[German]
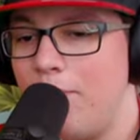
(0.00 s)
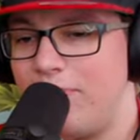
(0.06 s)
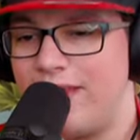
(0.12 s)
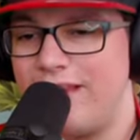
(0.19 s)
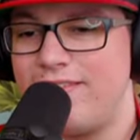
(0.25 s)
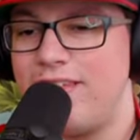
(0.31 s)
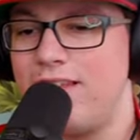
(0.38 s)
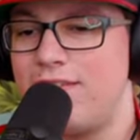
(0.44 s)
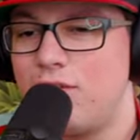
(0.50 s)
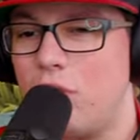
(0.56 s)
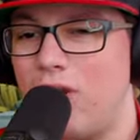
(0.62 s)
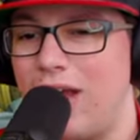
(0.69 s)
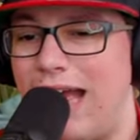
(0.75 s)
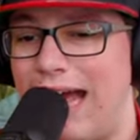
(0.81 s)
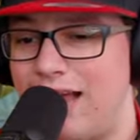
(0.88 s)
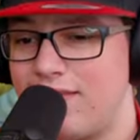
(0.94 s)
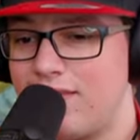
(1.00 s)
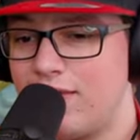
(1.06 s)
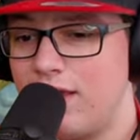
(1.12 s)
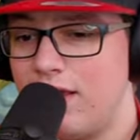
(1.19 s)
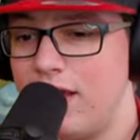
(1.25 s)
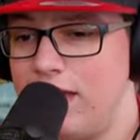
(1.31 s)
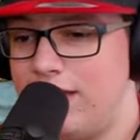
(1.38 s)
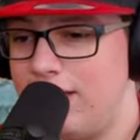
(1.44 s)
Das ist so krass.
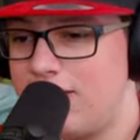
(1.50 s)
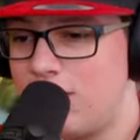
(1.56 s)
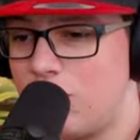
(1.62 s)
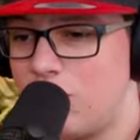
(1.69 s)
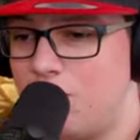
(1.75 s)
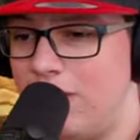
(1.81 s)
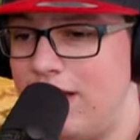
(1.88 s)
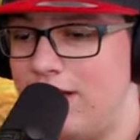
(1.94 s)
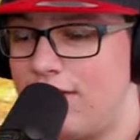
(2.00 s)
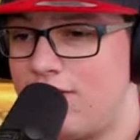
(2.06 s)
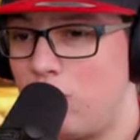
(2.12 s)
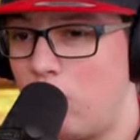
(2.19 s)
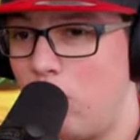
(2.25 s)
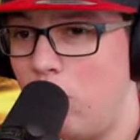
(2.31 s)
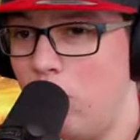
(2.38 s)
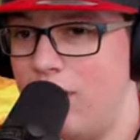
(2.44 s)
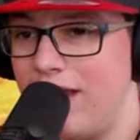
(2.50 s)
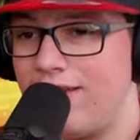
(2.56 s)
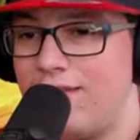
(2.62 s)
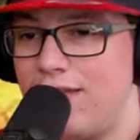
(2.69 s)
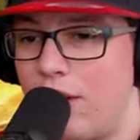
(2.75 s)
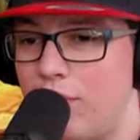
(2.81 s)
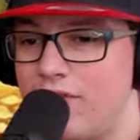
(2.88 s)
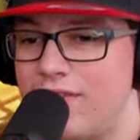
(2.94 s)
Dieses Spiel ist so
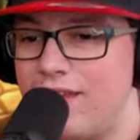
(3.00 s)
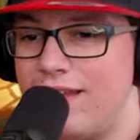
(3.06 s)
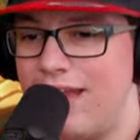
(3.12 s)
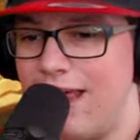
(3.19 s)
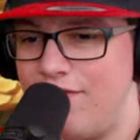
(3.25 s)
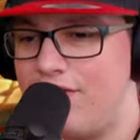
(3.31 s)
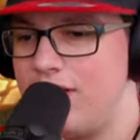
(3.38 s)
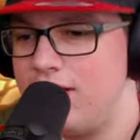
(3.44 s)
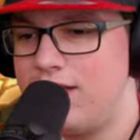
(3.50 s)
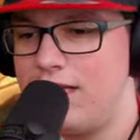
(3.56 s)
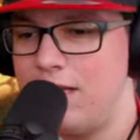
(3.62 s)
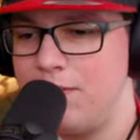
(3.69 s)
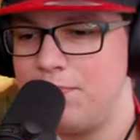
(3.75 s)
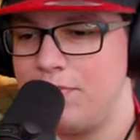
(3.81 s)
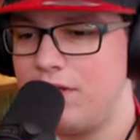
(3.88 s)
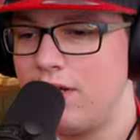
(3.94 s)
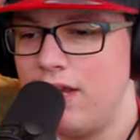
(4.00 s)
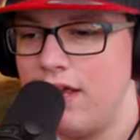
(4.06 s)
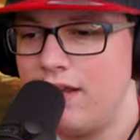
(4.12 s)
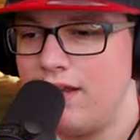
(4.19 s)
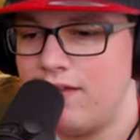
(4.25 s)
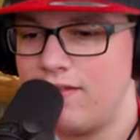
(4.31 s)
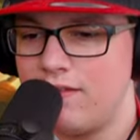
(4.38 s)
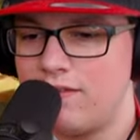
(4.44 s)
hunderttausende Level deep.
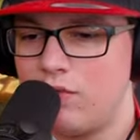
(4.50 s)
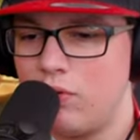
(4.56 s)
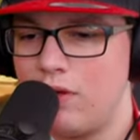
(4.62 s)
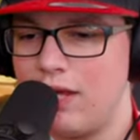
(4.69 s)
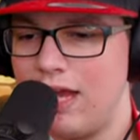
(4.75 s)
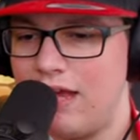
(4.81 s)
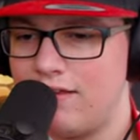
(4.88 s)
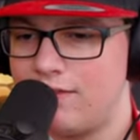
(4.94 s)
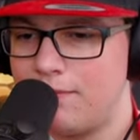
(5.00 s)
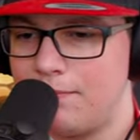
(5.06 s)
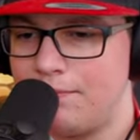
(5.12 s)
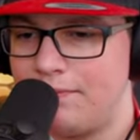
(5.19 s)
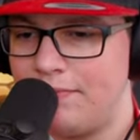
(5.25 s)
Das ist so krass.